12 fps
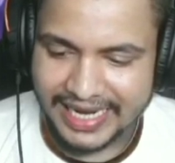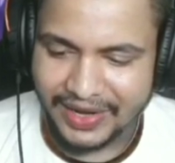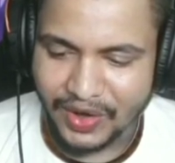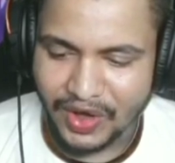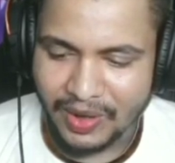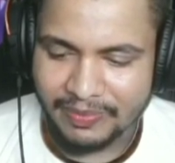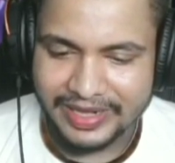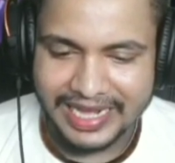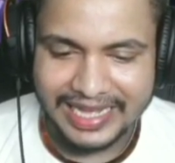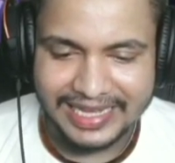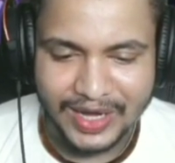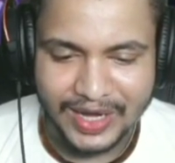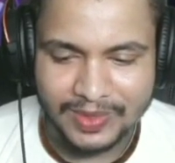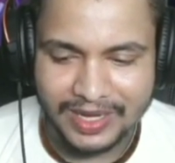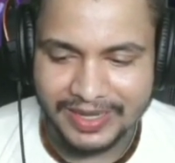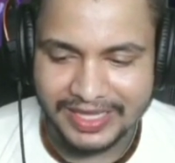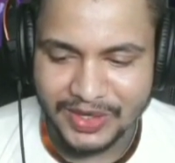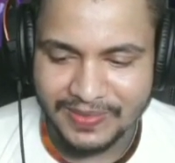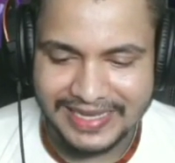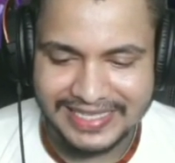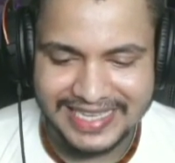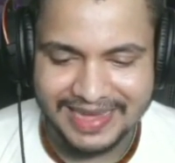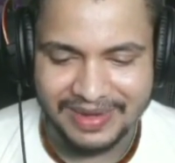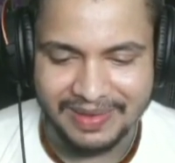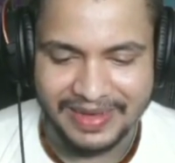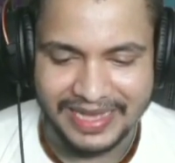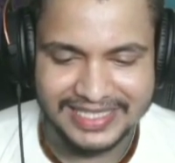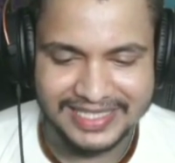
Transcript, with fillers: अरे ओम का ओम का बंदोबस्त है अपने